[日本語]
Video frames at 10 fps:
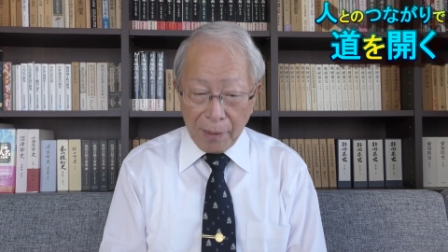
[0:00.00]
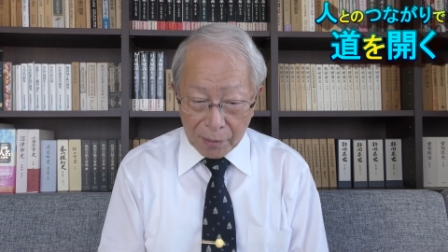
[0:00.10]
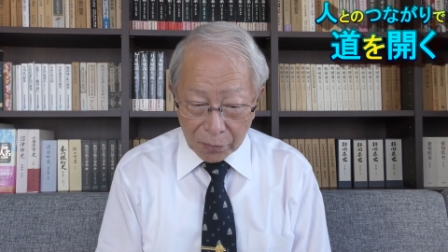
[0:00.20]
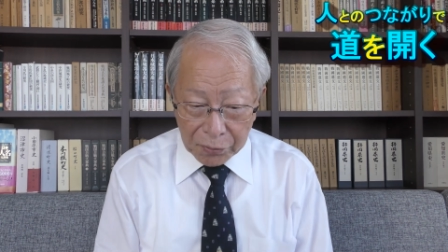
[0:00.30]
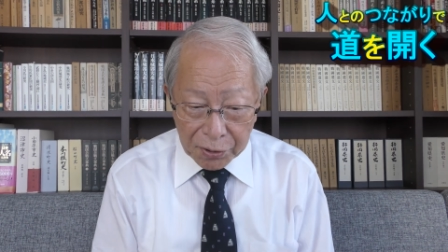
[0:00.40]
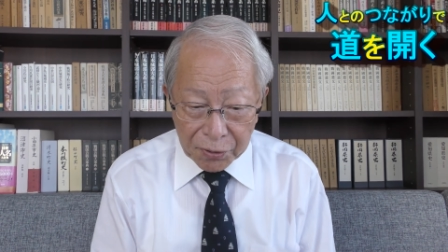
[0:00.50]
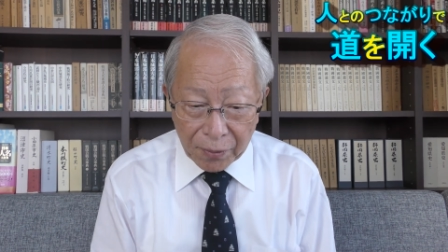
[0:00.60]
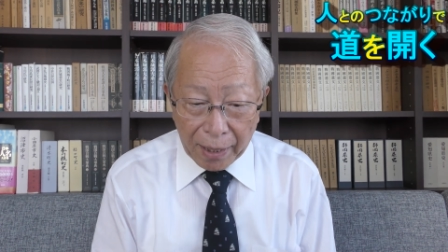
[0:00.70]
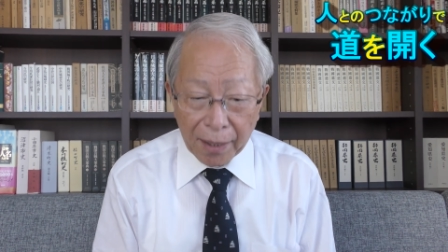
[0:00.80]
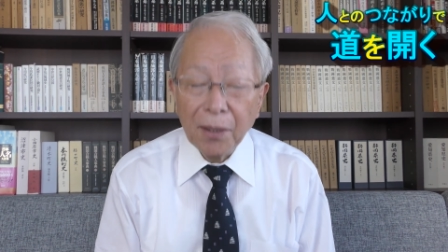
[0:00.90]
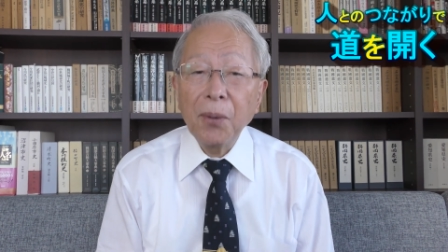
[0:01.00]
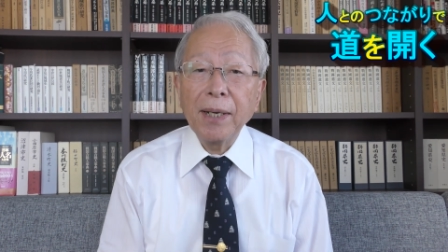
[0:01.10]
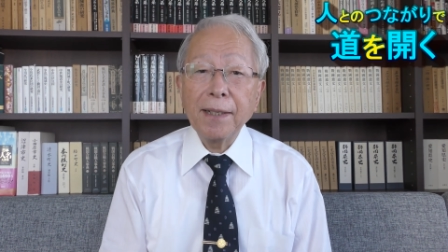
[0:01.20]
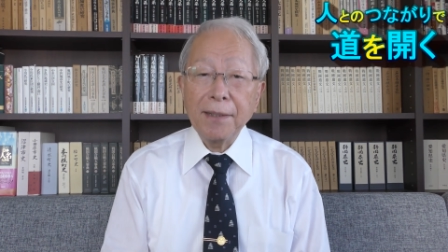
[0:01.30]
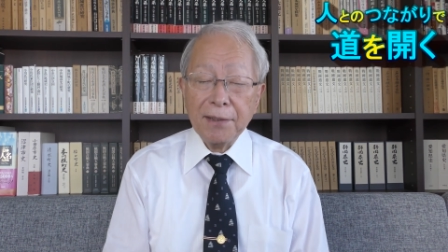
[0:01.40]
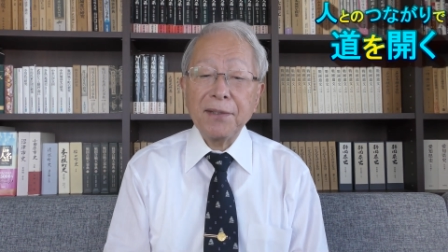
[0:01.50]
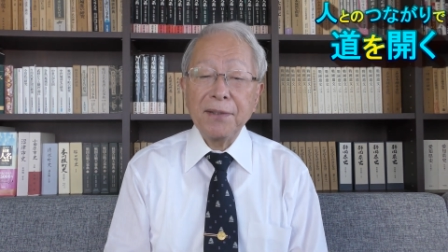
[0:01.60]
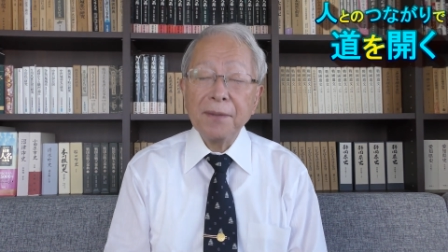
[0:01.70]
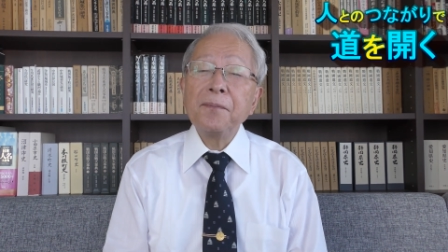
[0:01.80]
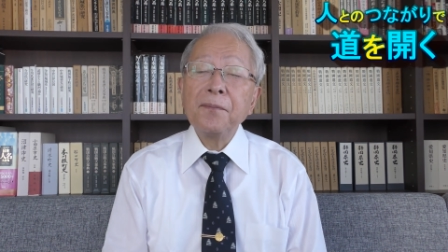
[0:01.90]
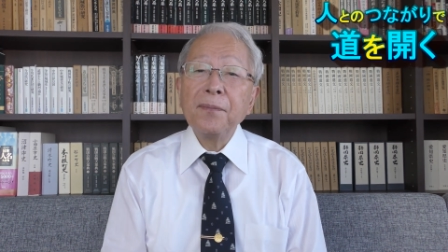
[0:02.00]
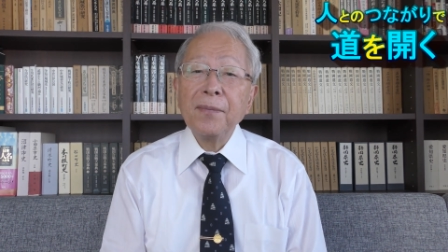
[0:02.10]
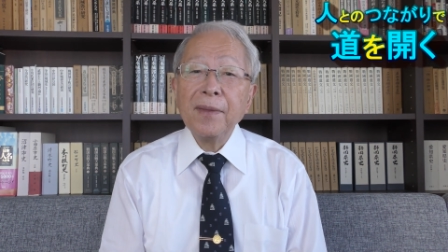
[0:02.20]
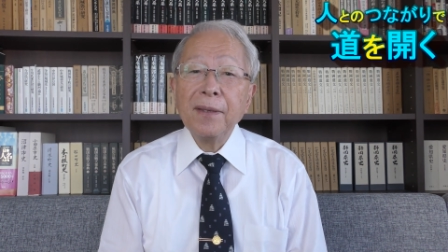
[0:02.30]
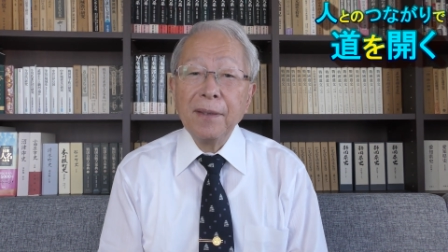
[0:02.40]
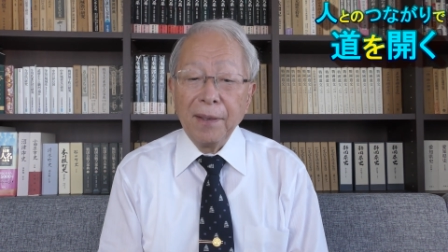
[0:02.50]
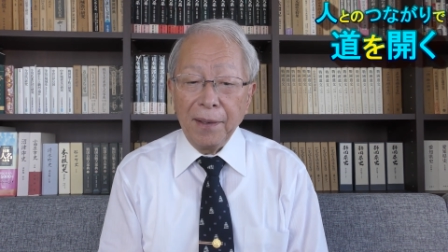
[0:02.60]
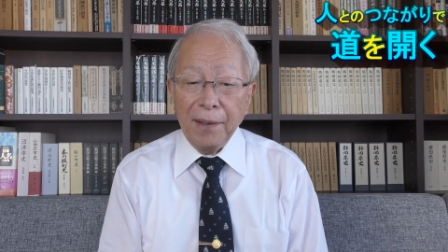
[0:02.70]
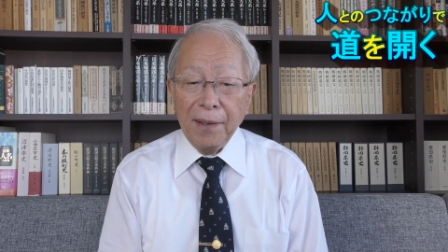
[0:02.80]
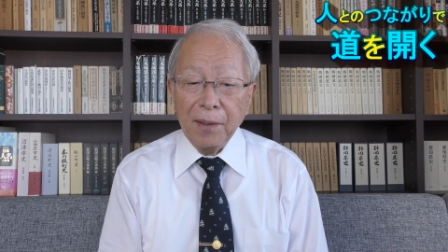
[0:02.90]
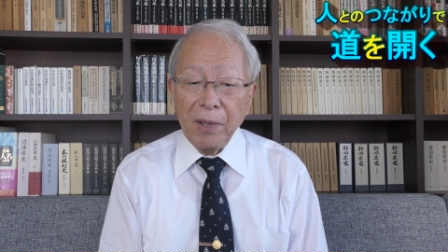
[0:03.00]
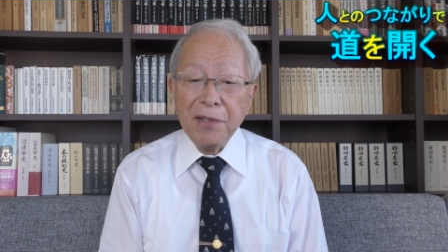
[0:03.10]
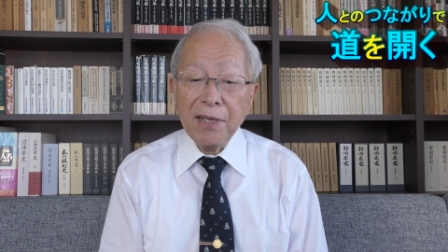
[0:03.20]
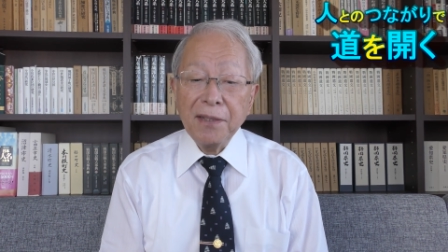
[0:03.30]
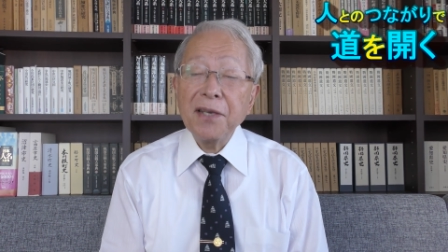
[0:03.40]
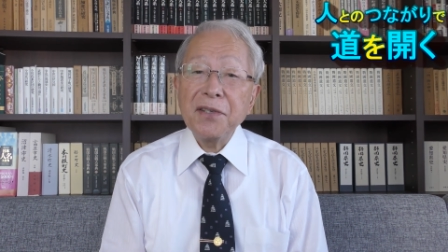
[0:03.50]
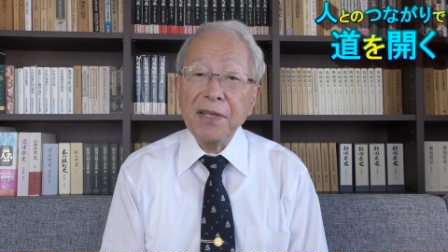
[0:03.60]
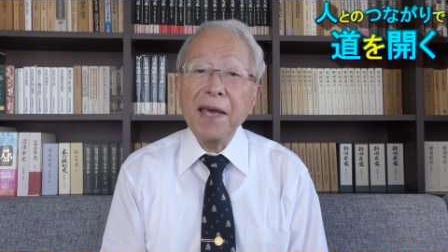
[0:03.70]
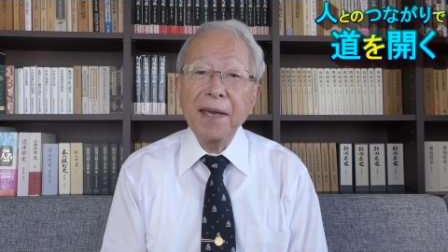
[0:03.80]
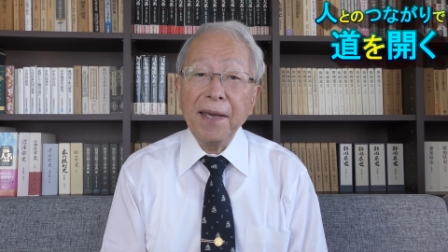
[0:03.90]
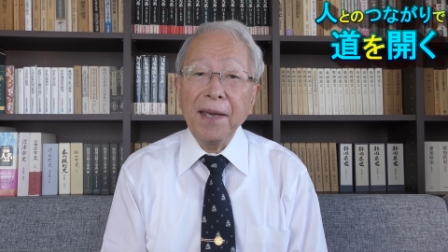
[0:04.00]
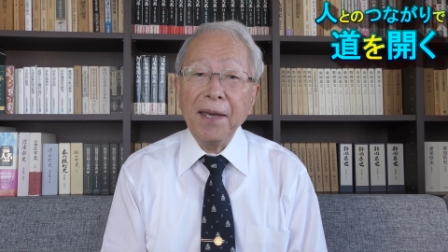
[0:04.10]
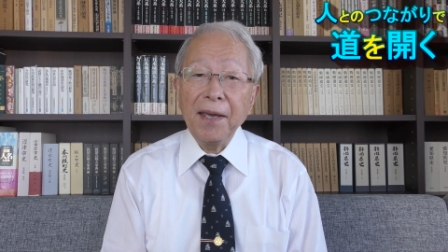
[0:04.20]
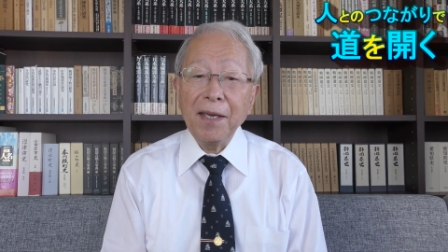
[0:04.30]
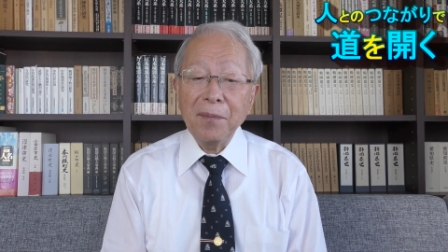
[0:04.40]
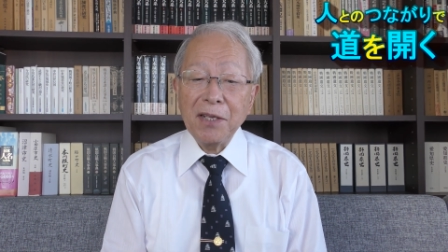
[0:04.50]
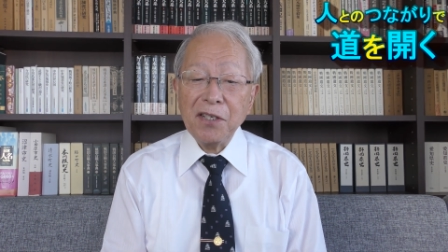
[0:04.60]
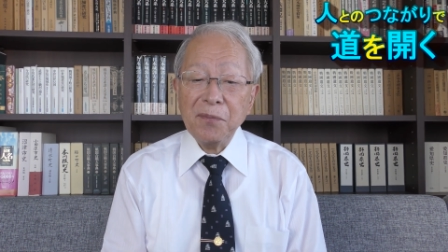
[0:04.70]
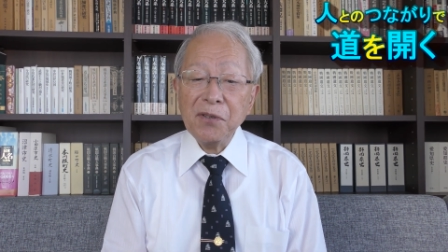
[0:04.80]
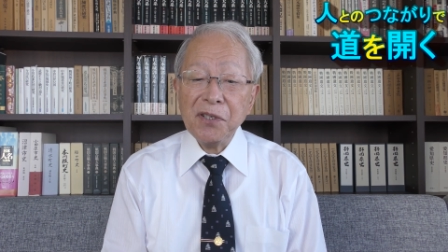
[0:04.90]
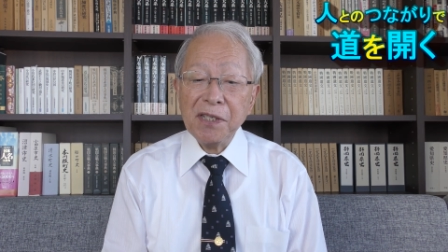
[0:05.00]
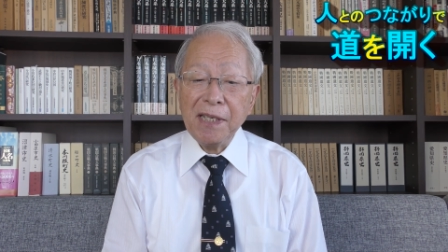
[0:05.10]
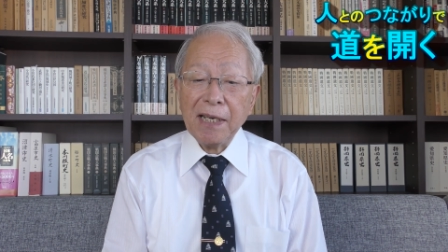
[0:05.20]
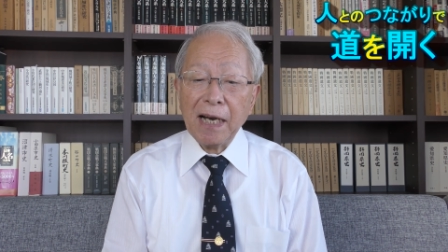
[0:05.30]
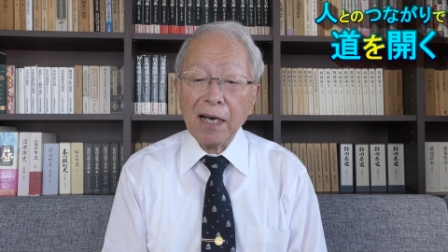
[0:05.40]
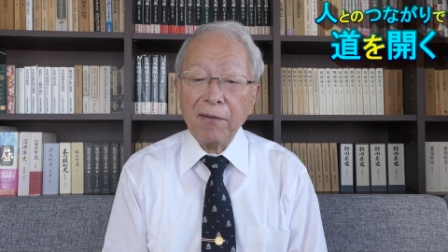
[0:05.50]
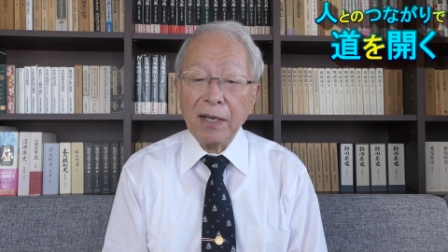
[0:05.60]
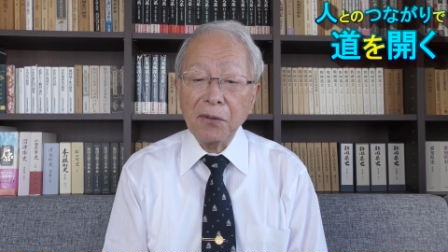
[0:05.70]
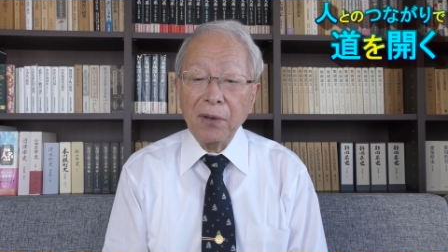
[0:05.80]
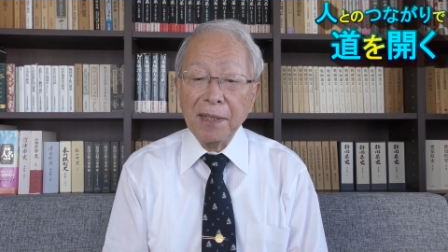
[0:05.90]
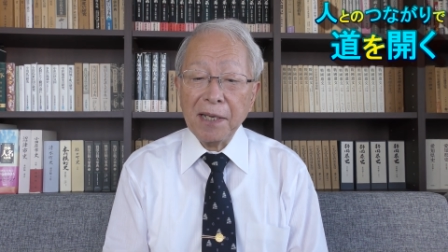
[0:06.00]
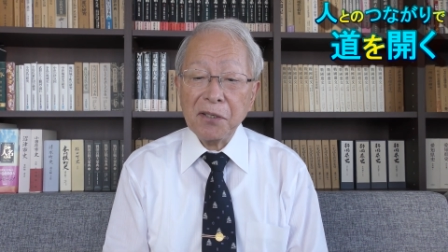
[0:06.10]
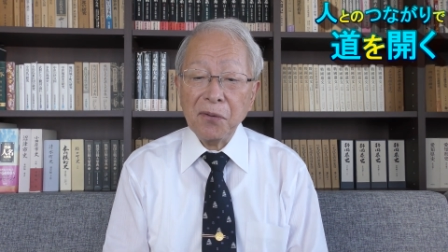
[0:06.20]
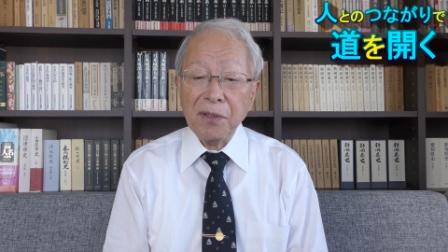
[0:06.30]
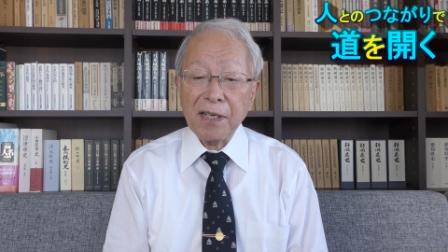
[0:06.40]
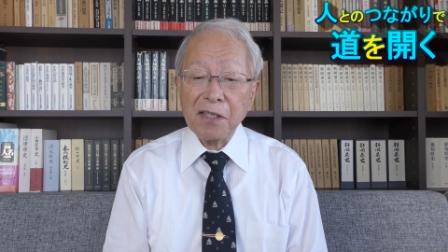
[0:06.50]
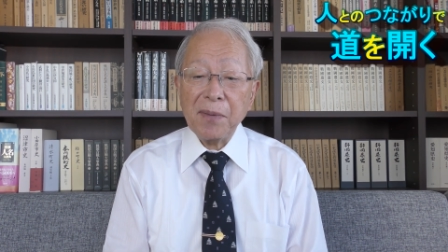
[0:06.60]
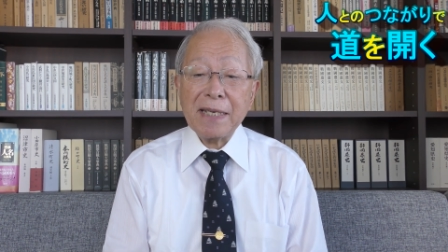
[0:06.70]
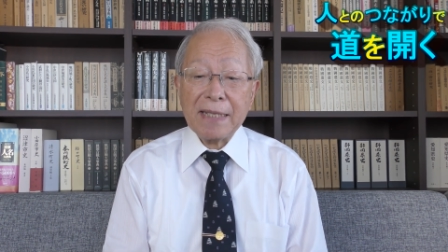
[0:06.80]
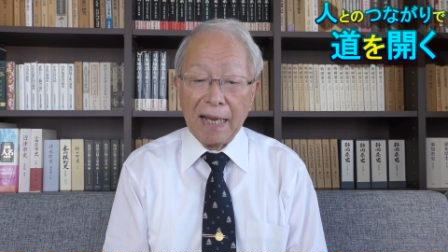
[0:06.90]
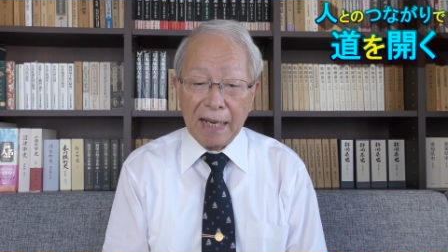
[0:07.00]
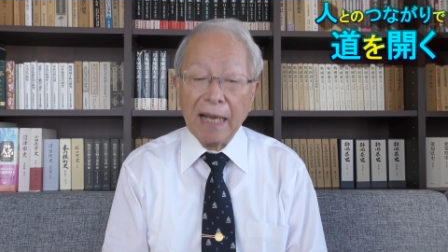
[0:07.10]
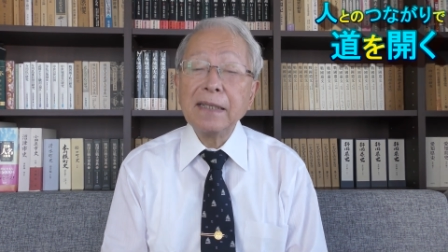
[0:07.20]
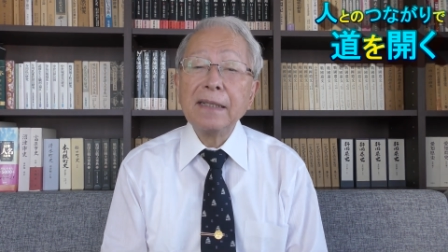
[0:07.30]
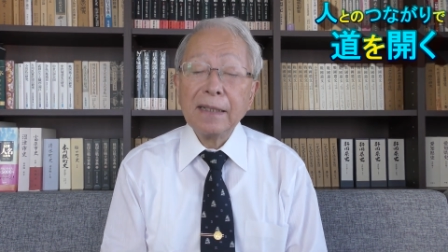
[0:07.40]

こんにちは和田です、えー、まあ、以前ですね、えー、まあ、自分史に関わるお話をいたしましたが、